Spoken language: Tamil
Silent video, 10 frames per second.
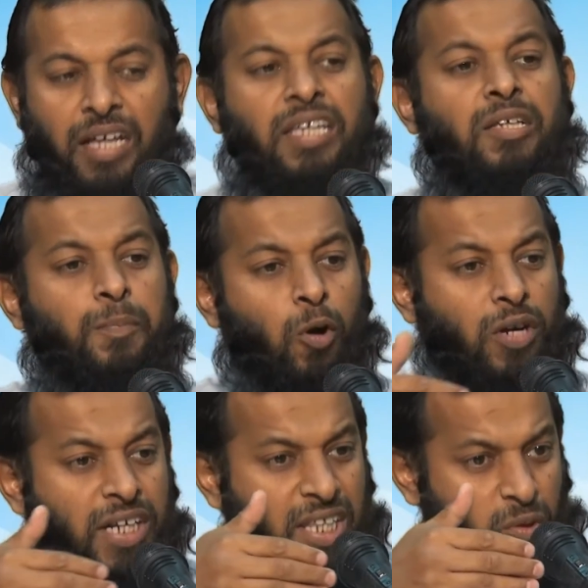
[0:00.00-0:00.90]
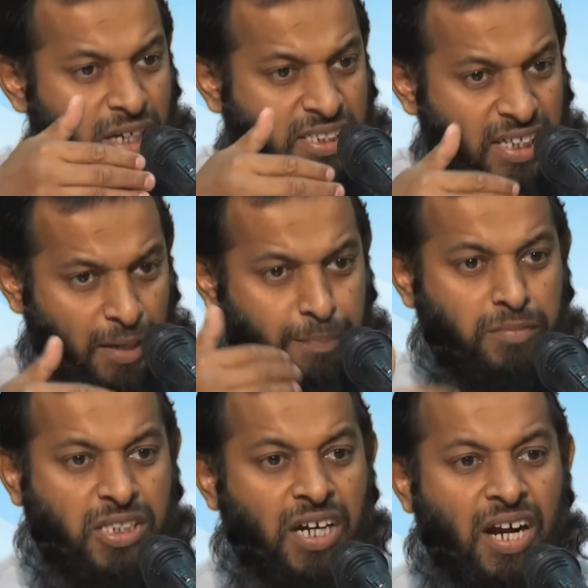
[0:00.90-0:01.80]
இது போன்று இதனுடைய
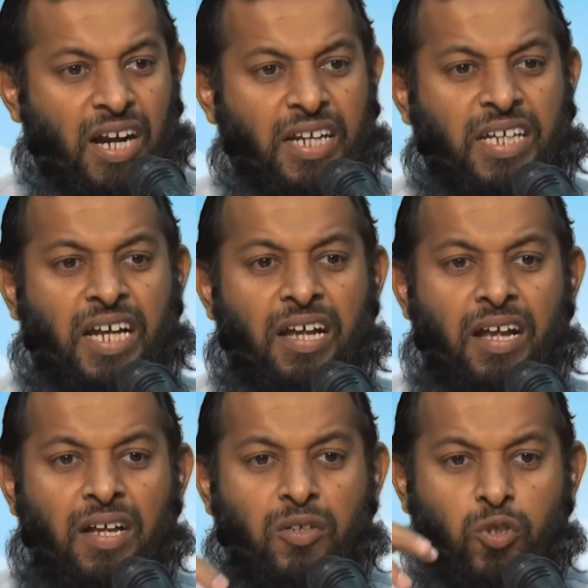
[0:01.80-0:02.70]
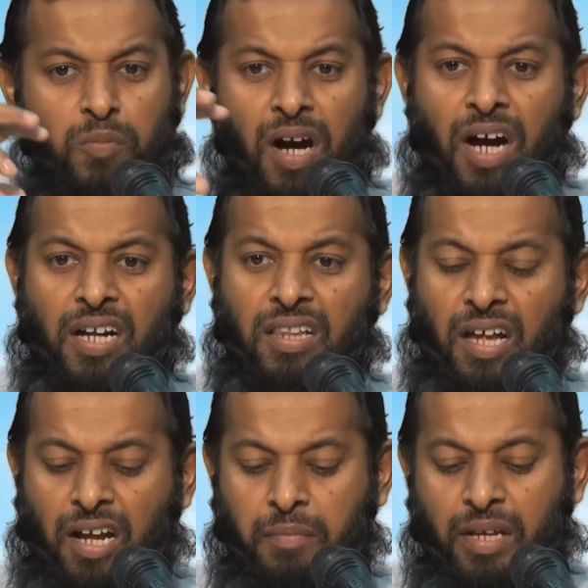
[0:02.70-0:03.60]
சிறப்பம்சங்களில் நீங்கள்
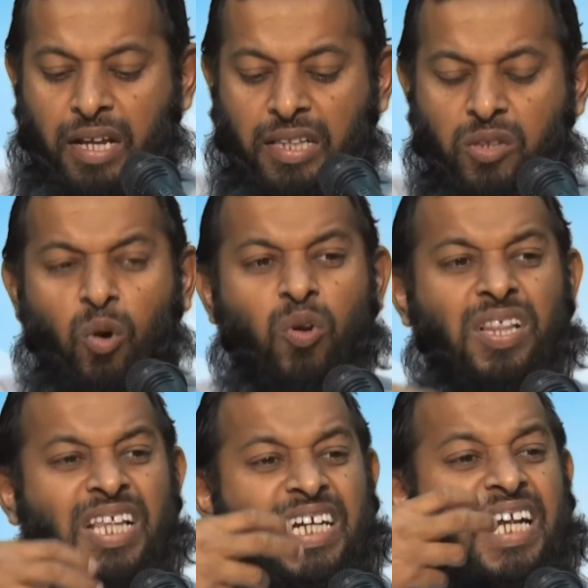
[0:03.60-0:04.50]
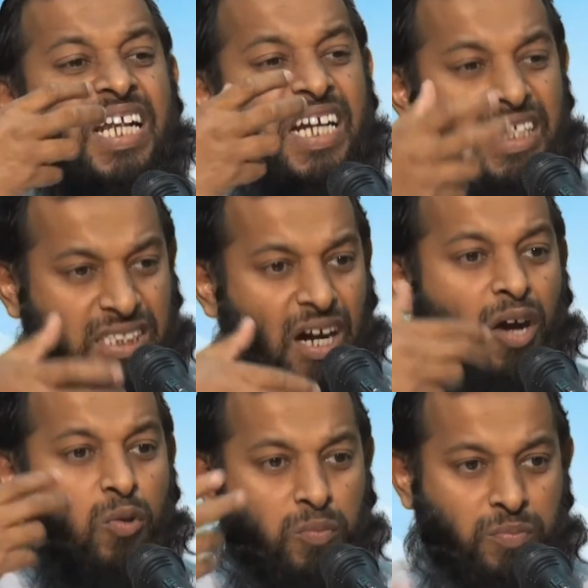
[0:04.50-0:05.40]
சுபஹானல்லா நாம் எந்த ஒரு திக்கரை
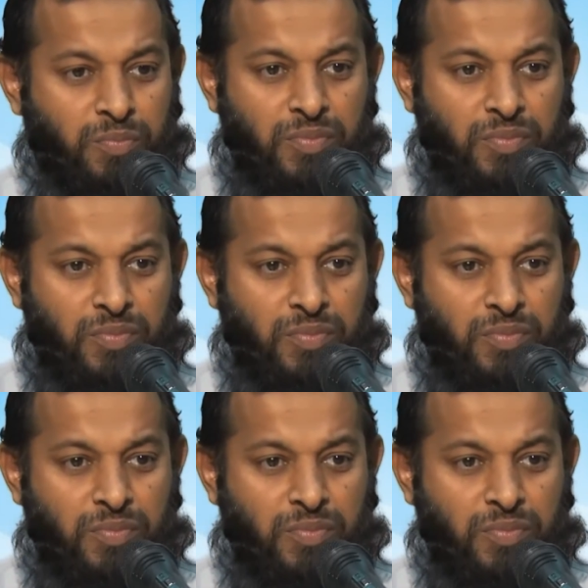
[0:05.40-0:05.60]
எடுத்தாலும்